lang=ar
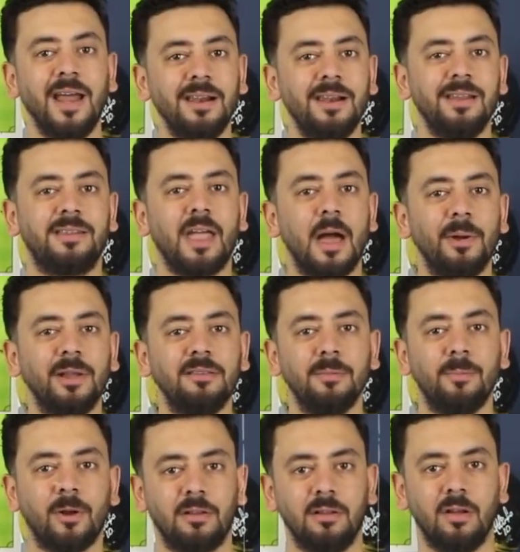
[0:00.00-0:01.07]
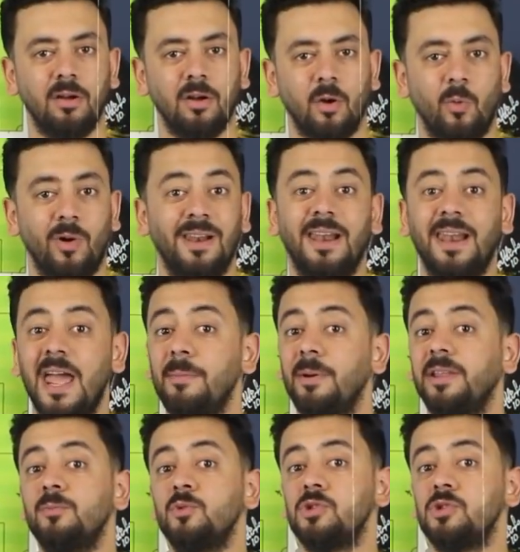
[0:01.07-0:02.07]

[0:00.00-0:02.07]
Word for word: هل الاتهامات دي باطله ولا اللعيبه دي